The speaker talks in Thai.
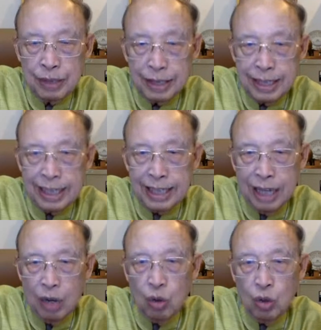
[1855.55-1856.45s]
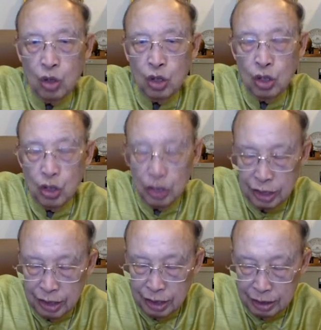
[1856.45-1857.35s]
สิ่งที่เรา
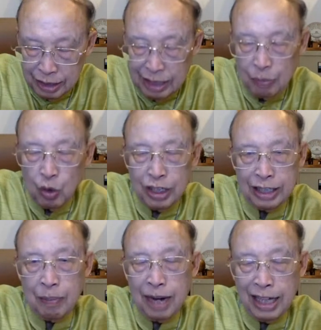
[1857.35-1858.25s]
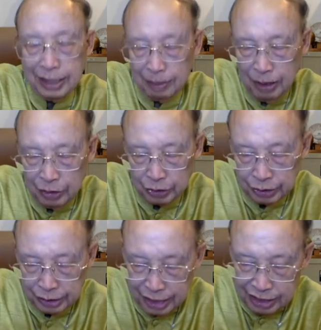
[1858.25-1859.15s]
ที่พงได้ทำลายถิ่มแล้ว
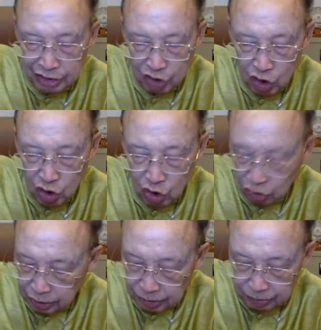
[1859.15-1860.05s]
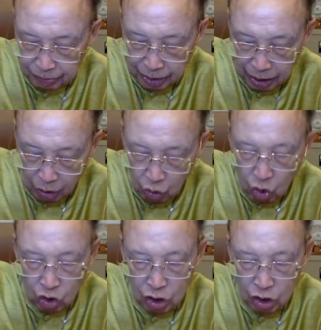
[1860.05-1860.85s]
สอขกเขาก็